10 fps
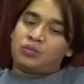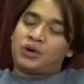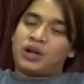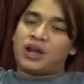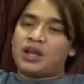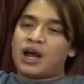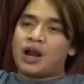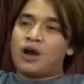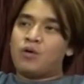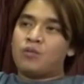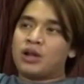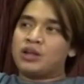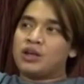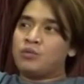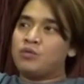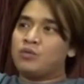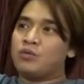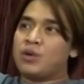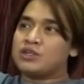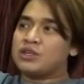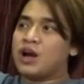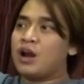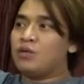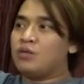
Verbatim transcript: Billy. Meski kaget dengan